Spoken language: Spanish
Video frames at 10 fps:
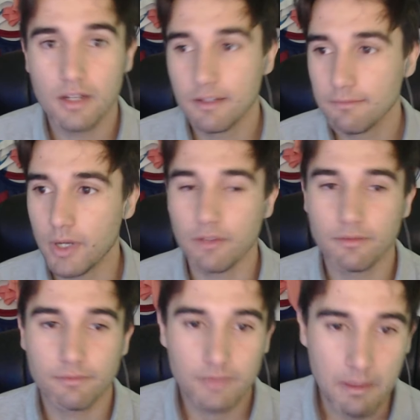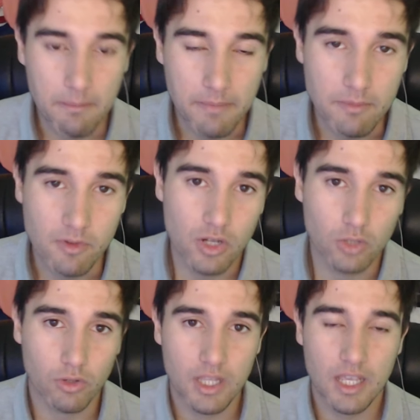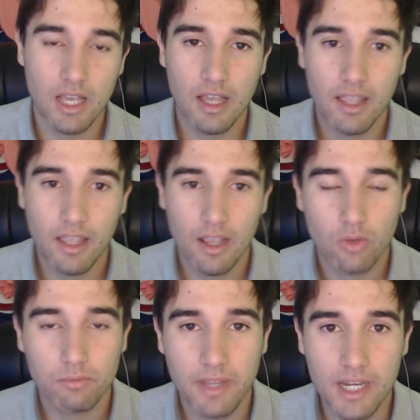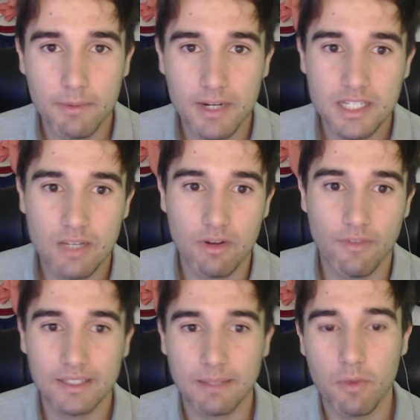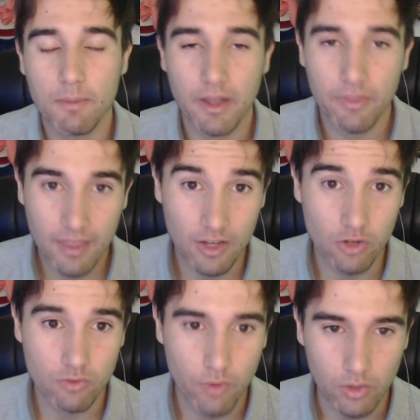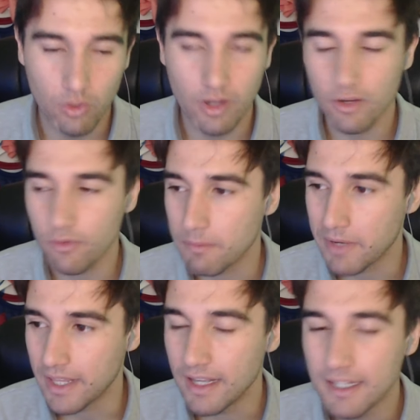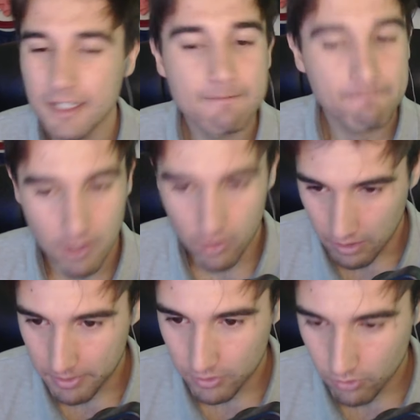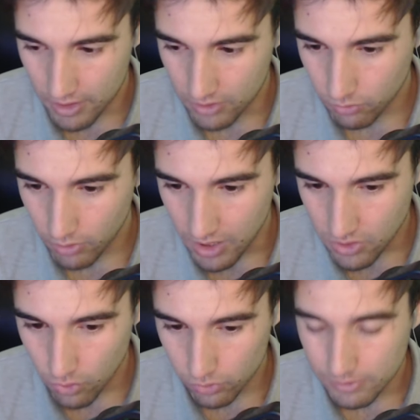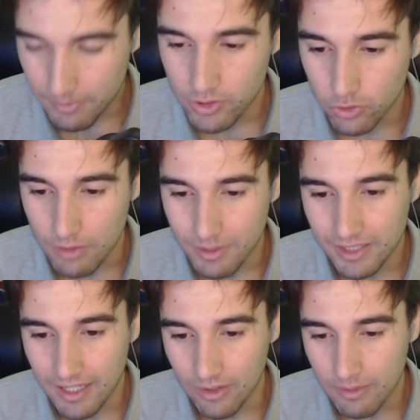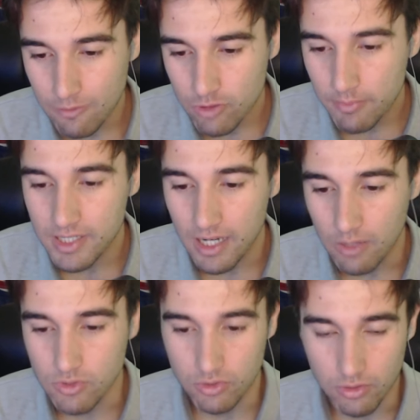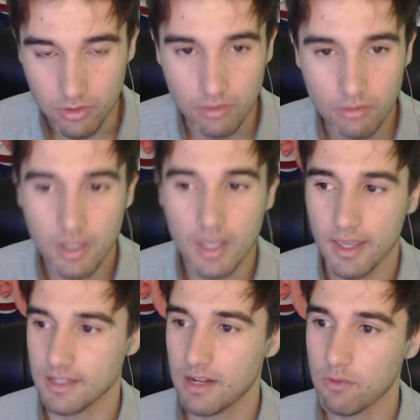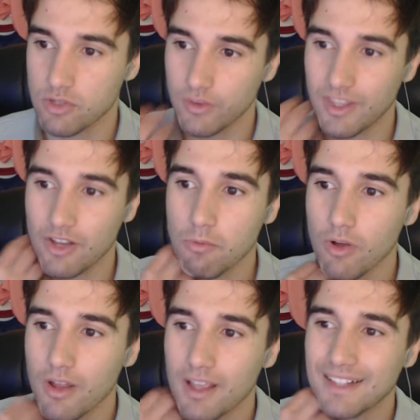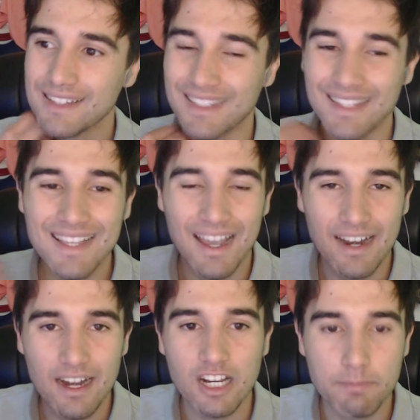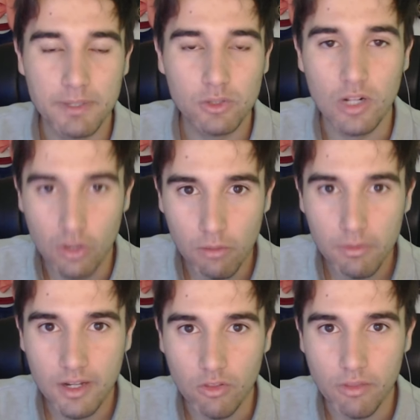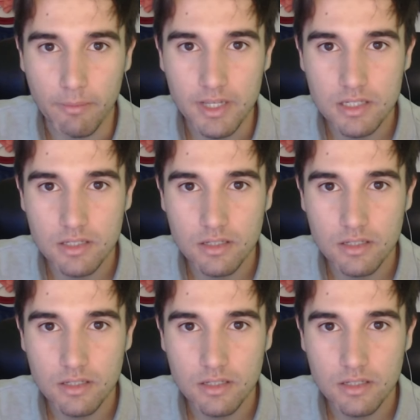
Bueno, también vimos el otro día eh, con Madrid-Barça una falta muy parecida que no fue roja, ¿no? Y fue amarilla. Aunque repito, esto es otro tema y otro debate. A la que vamos siempre es a la cuestión, ¿no? Es la cuestión de cómo se tienen que ganar el respeto el doble que los demás.